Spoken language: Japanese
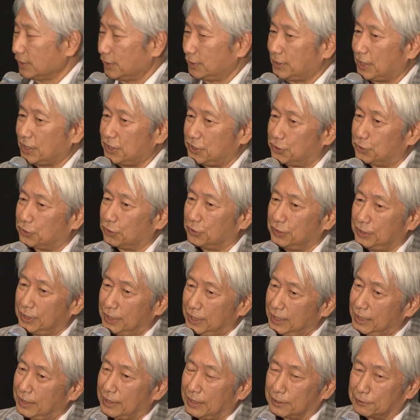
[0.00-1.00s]
で一緒に
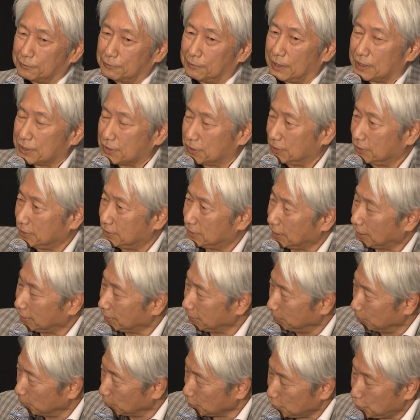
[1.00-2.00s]
ねフランス行った
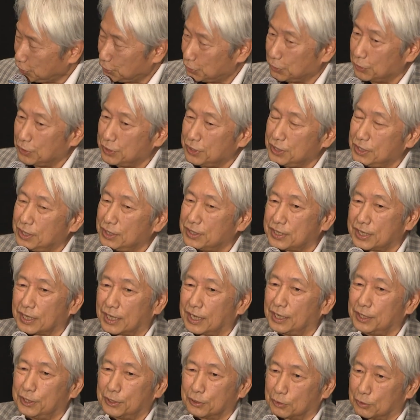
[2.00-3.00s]
りも一緒に世
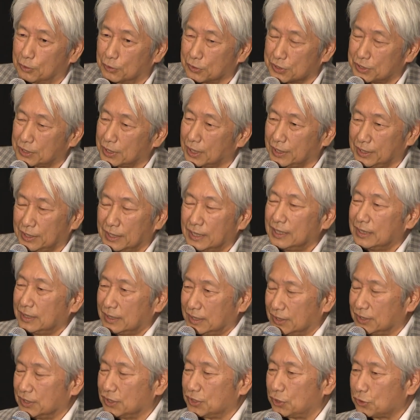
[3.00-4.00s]
界旅行したり、
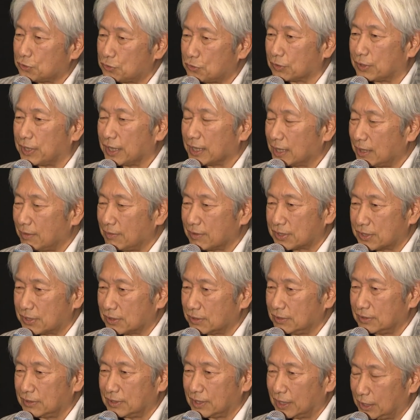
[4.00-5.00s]
しょっちゅう喧嘩はす
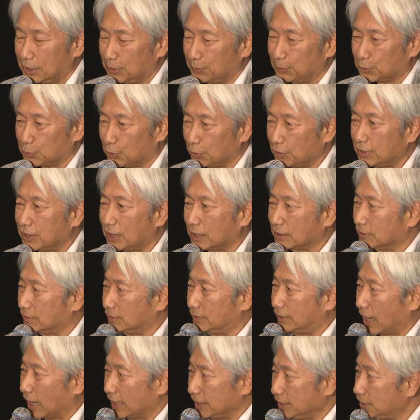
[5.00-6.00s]
るんだけどもとにかく
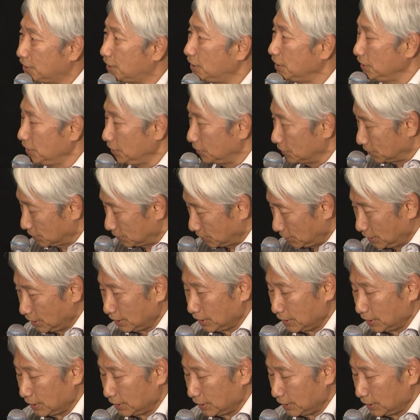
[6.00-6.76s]
大親友、